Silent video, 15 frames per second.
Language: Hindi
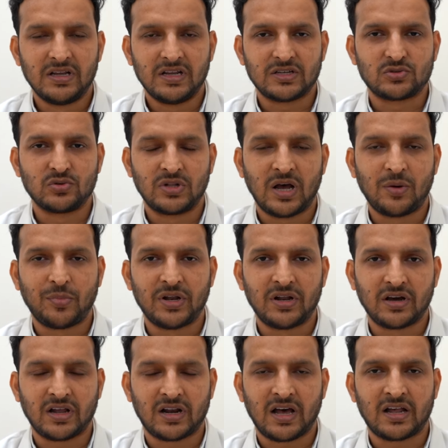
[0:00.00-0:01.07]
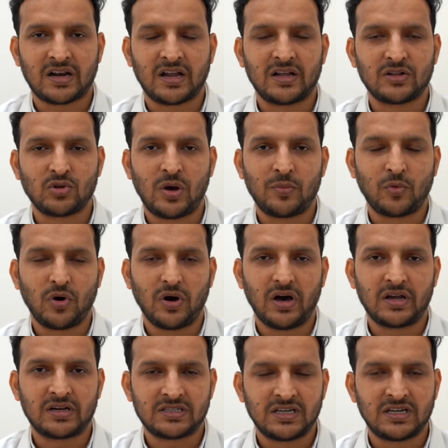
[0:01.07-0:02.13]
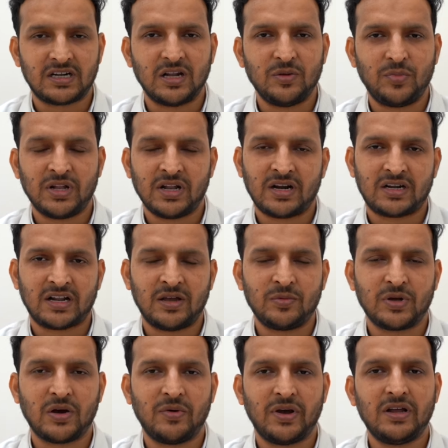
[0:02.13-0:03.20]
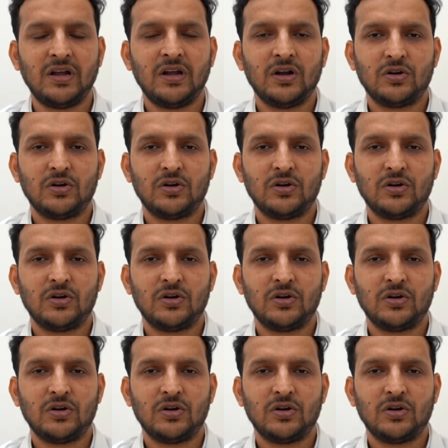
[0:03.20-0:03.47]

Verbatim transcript: या सुन्नापन अगर आ रहा है तो आपको अर्जेंटली बिना टाइम गंवाए